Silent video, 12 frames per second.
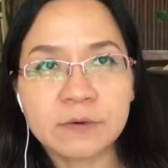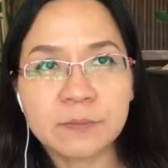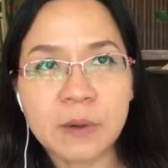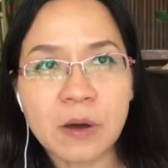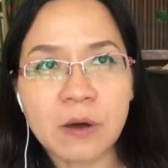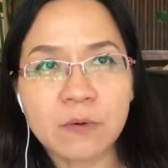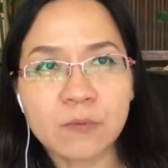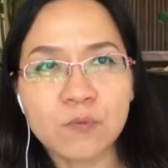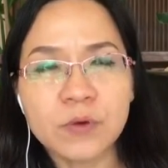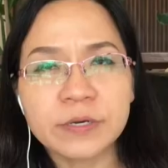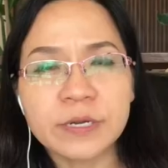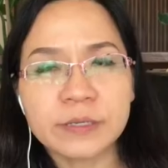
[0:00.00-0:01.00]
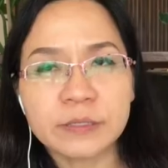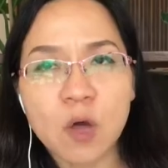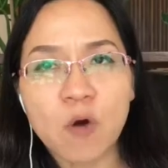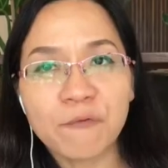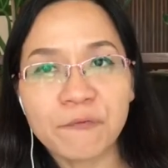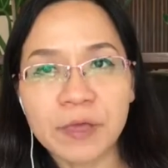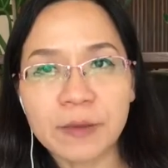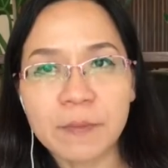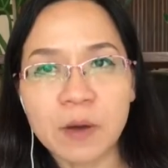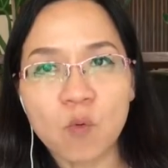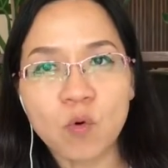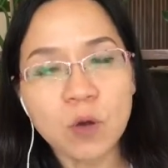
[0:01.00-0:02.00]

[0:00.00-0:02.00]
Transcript: uh, quyết định thôi việc mà của